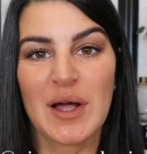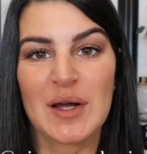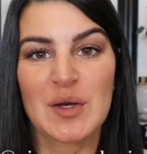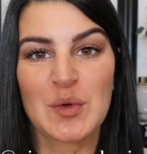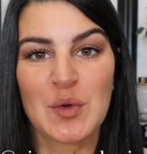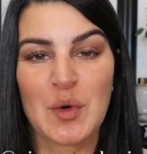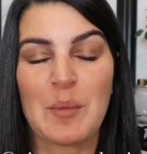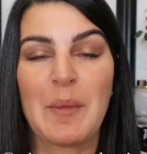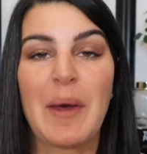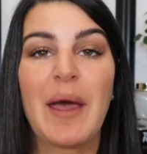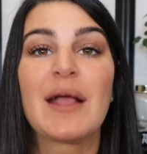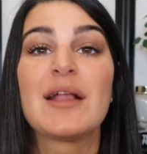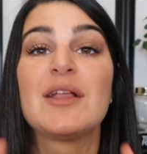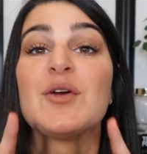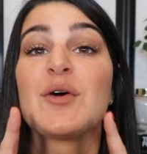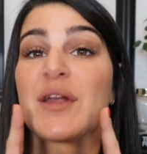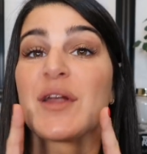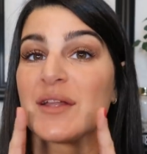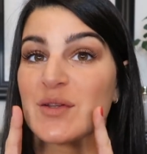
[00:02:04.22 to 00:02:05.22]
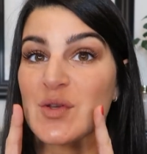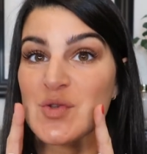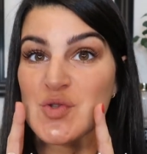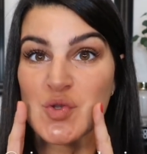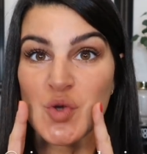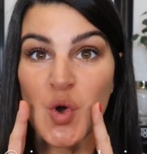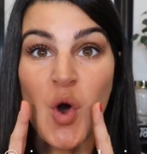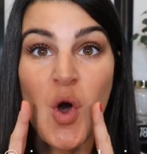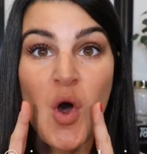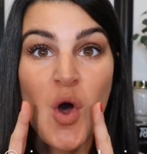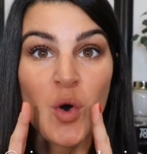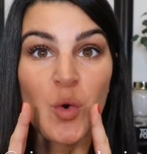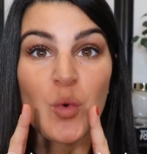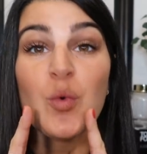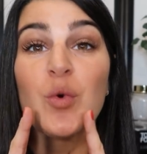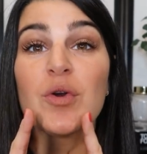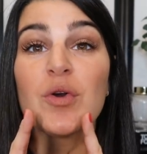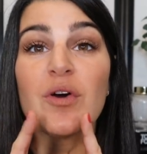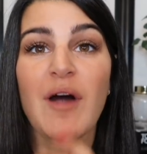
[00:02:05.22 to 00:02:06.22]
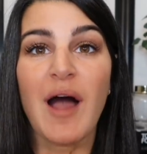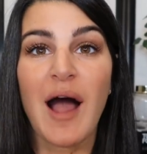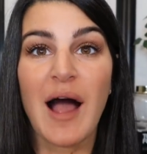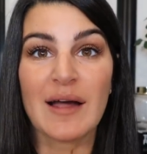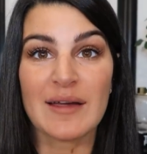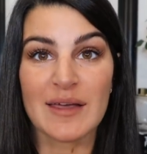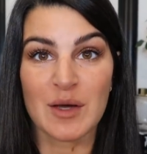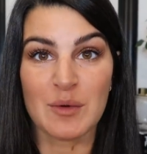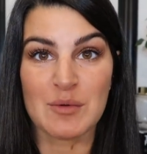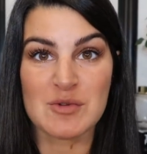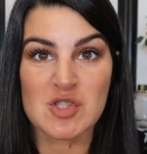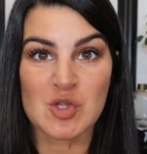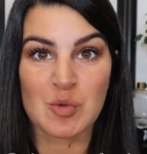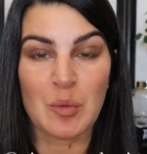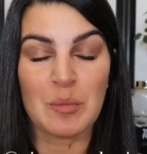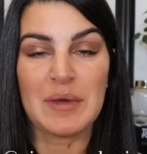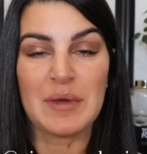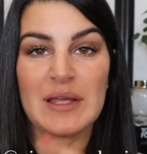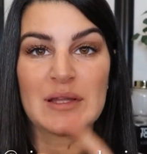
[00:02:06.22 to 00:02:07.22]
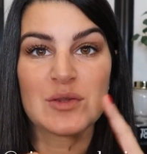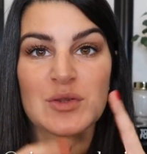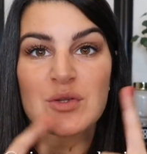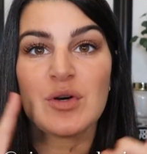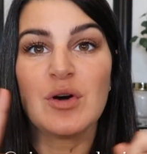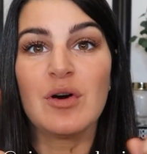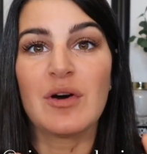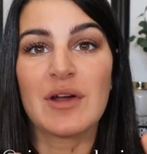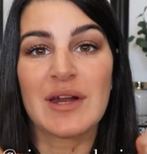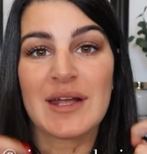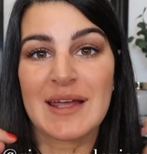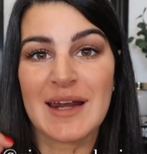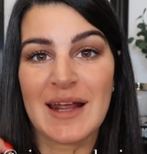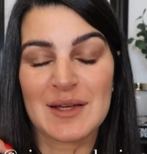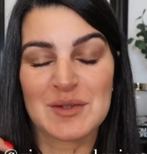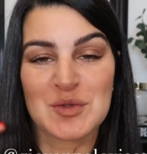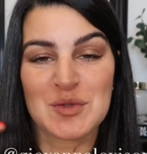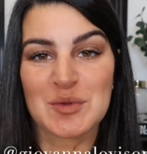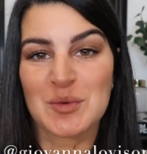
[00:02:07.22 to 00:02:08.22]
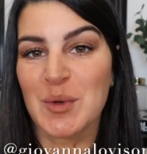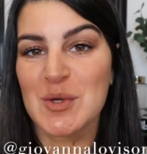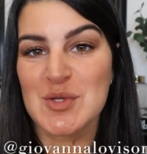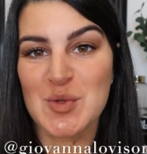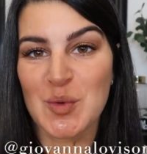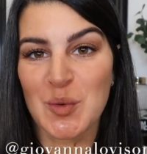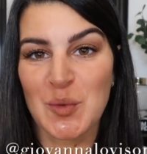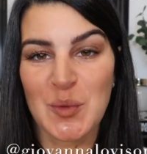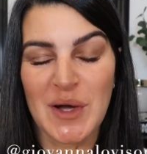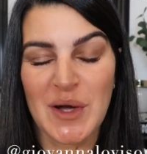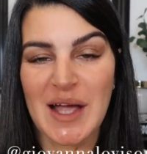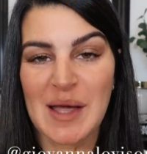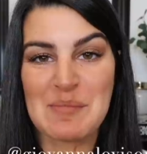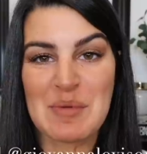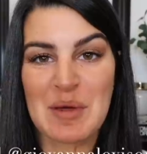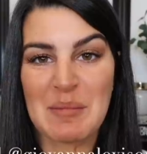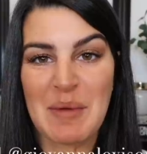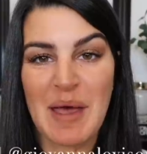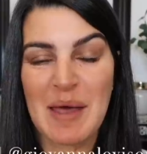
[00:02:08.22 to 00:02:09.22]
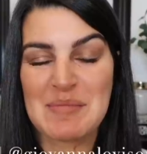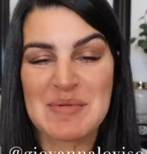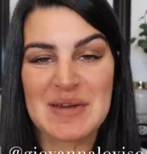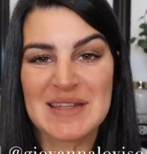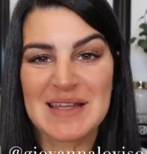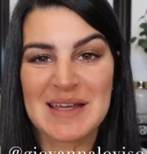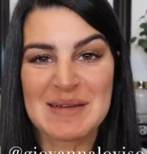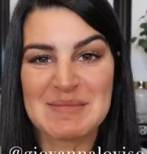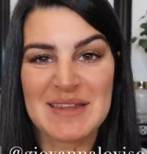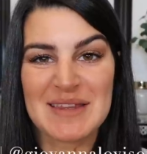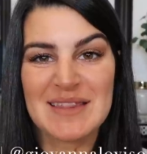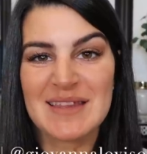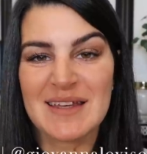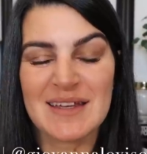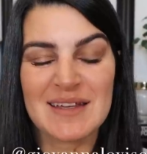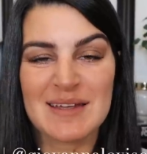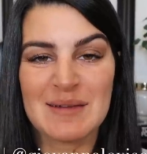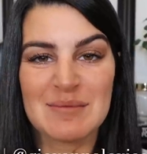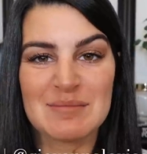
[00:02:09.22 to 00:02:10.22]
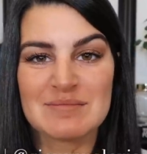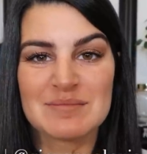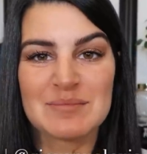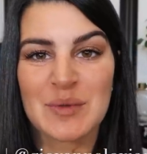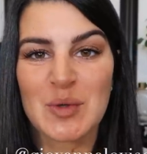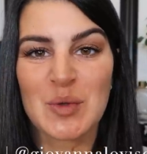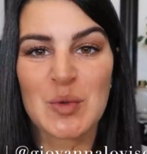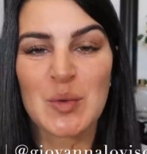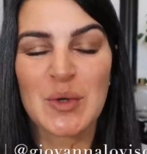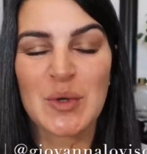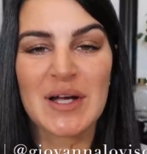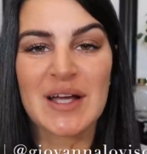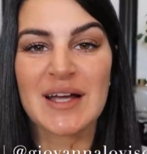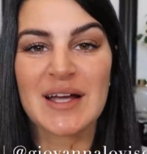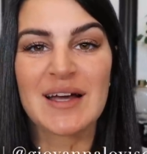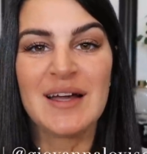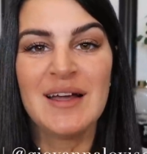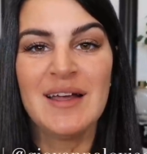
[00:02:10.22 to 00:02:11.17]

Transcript: al loro meglio ne indosso uno anche in questo momento ho ricreato questo look che per me è praticamente il mio look